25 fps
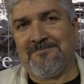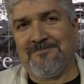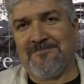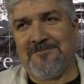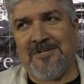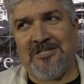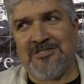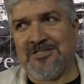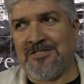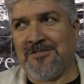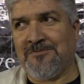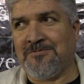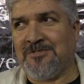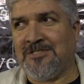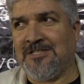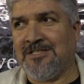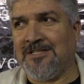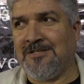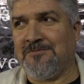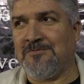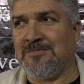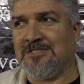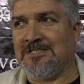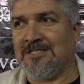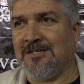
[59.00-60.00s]
Başka bir şey
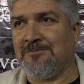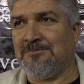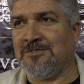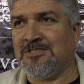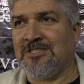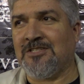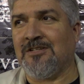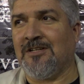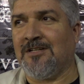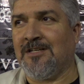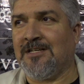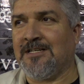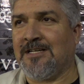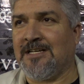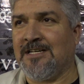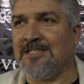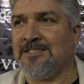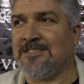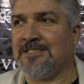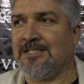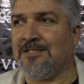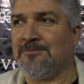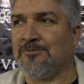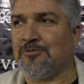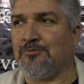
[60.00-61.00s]
demeyeceğim. İnşallah
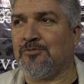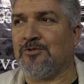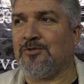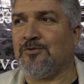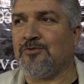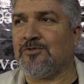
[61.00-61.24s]
gençlerimiz burada